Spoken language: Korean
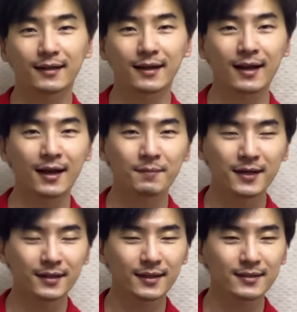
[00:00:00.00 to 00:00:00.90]

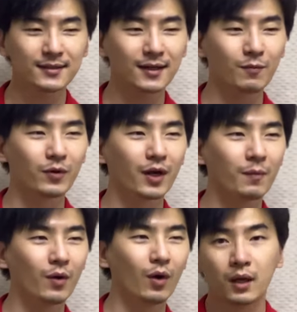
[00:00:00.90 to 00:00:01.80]
카메라 테스트가
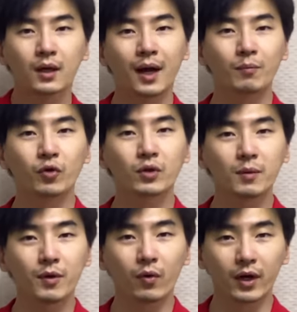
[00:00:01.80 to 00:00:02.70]
뭐냐면,
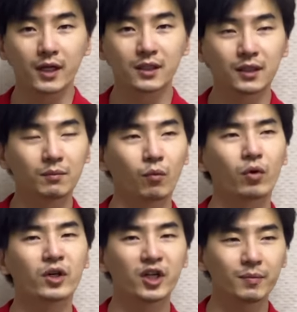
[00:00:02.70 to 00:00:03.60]
감독님이 원하시는 뭐
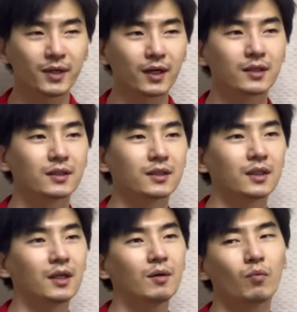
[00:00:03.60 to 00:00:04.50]

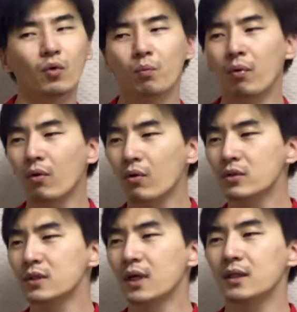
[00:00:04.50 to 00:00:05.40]
그림이라든지 뭐
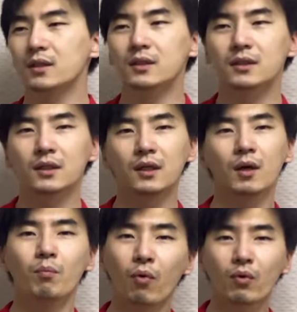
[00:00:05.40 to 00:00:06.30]
포커스라든지,
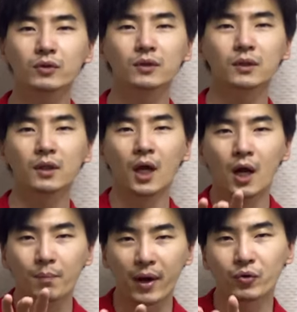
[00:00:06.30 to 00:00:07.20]
포커스는
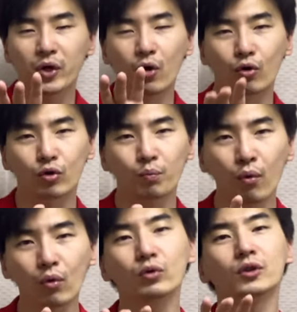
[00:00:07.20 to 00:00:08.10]
배우의 얼굴
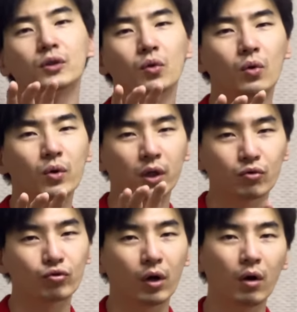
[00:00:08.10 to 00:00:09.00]
포커스도
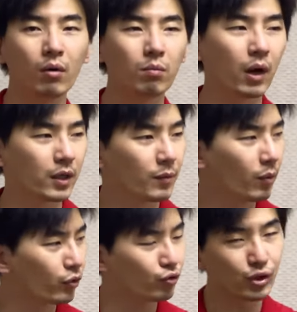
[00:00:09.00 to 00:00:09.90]
있고요, 아니면
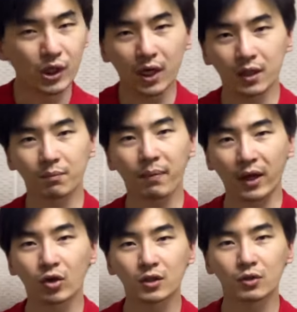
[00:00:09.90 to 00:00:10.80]
뭐 뒤에 있는
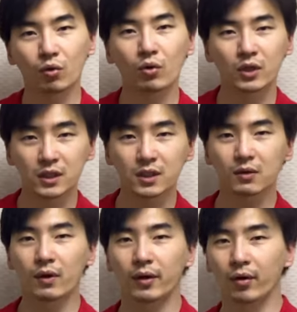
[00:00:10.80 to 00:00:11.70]
배경들도 있을
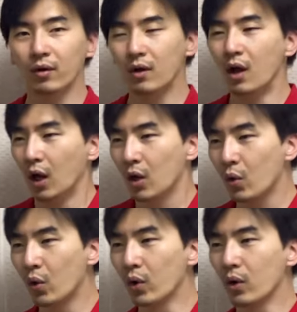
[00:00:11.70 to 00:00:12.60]
거예요.
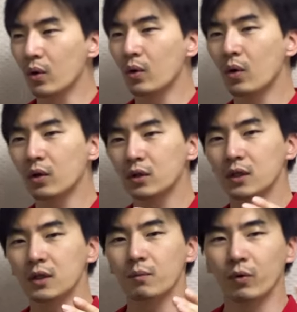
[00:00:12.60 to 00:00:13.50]
그런
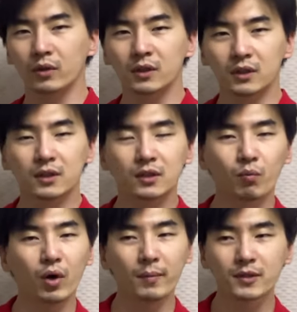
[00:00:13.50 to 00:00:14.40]
것들을 뭐 등등등
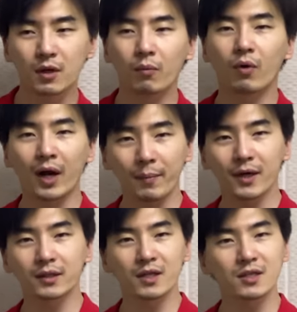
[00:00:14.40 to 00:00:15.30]
포함해서 뭐
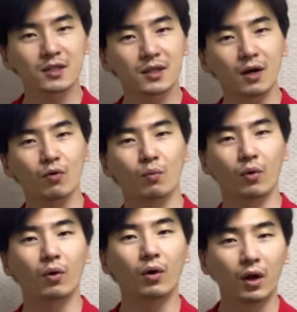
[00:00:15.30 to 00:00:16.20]
카메라 테스트라고
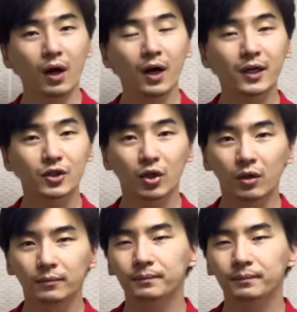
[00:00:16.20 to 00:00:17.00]
뭐 하겠죠.